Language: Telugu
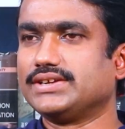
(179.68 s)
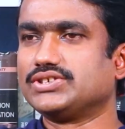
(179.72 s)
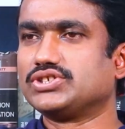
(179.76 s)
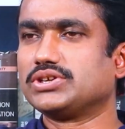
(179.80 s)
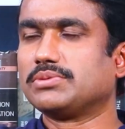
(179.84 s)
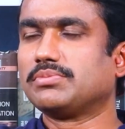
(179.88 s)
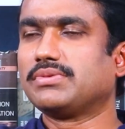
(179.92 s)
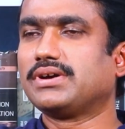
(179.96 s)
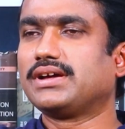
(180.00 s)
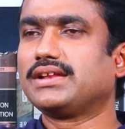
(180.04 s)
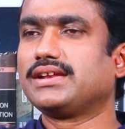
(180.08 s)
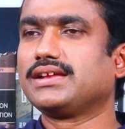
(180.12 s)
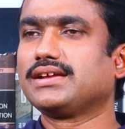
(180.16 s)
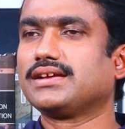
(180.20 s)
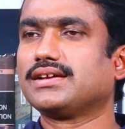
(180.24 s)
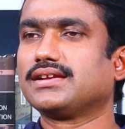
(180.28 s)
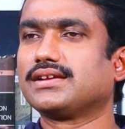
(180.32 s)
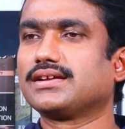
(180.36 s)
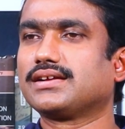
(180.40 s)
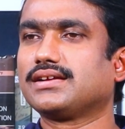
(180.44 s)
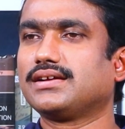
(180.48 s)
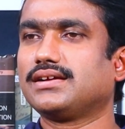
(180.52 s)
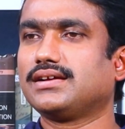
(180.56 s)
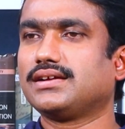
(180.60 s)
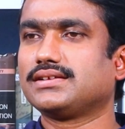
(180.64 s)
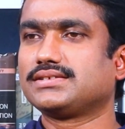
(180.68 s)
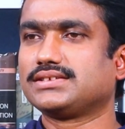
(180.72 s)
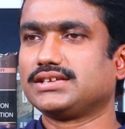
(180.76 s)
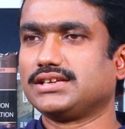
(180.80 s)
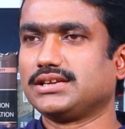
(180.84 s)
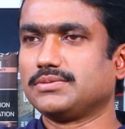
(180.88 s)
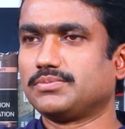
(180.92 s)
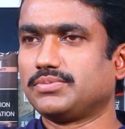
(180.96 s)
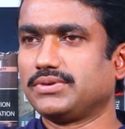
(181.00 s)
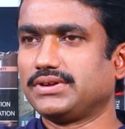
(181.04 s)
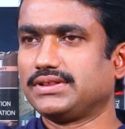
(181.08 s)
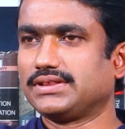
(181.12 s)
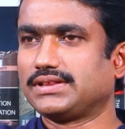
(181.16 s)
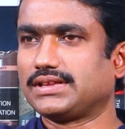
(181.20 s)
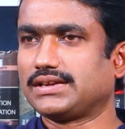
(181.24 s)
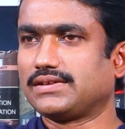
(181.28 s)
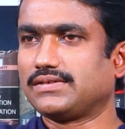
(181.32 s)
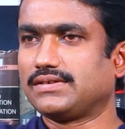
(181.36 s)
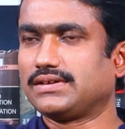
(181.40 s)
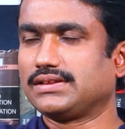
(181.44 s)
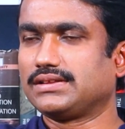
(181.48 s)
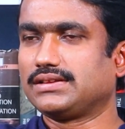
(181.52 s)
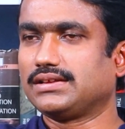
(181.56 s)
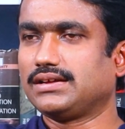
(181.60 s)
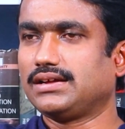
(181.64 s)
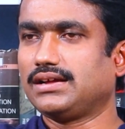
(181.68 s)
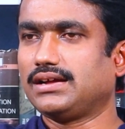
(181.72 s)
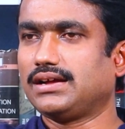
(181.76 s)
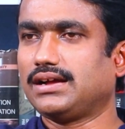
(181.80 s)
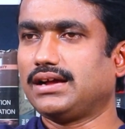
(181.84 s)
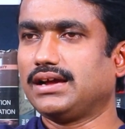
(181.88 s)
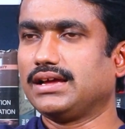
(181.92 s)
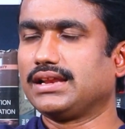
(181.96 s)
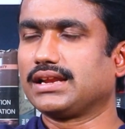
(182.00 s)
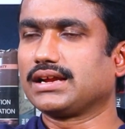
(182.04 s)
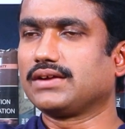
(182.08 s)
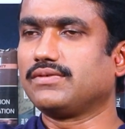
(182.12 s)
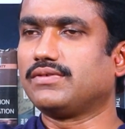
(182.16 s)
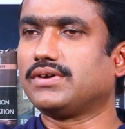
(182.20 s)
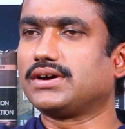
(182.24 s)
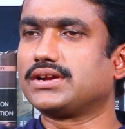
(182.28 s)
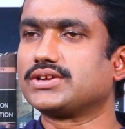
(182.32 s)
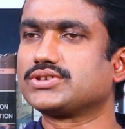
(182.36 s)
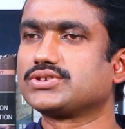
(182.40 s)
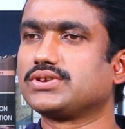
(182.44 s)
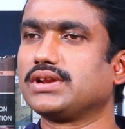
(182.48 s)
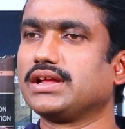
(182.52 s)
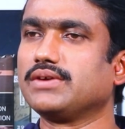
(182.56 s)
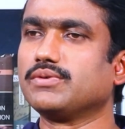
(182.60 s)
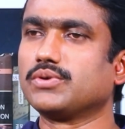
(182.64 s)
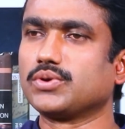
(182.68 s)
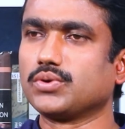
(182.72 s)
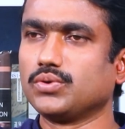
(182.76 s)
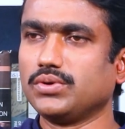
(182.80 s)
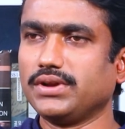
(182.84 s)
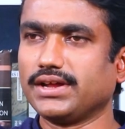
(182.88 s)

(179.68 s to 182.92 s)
యజమాని కనుక చనిపోయిన తర్వాత ఆయనకు వారసులు ఎవరూ